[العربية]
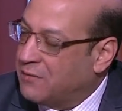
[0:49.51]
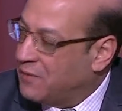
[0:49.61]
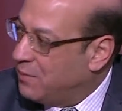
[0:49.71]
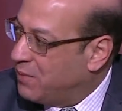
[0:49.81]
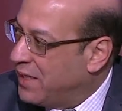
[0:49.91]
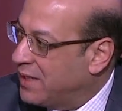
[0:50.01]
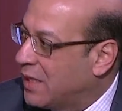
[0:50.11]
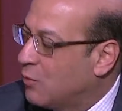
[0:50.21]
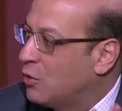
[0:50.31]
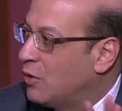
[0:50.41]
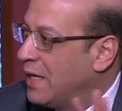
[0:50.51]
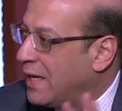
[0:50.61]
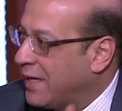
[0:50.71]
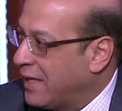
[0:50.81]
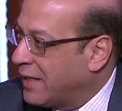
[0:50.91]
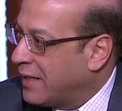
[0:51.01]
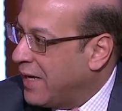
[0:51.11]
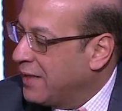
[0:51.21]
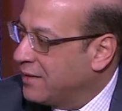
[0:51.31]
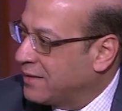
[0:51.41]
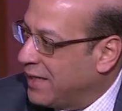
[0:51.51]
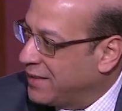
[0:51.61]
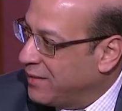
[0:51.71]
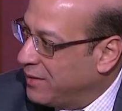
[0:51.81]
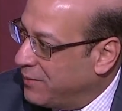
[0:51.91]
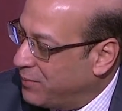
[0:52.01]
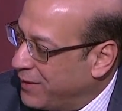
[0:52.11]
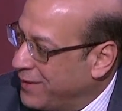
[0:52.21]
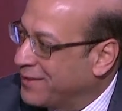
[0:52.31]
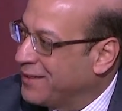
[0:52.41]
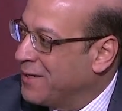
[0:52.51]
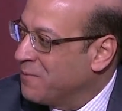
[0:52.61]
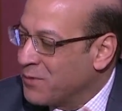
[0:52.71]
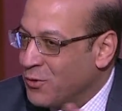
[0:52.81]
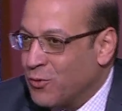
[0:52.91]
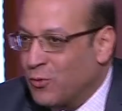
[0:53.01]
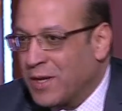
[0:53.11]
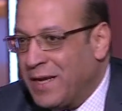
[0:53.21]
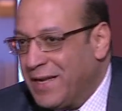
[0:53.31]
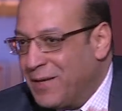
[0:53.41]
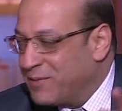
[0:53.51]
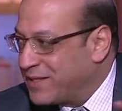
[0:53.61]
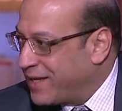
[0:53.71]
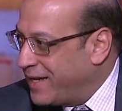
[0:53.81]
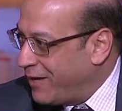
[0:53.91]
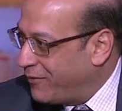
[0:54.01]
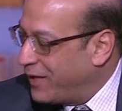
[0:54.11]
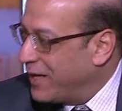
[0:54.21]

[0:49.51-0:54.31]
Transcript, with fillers: في البيت او يقول لك انا حاطط تحت البلاطه ورايح للمستريح امال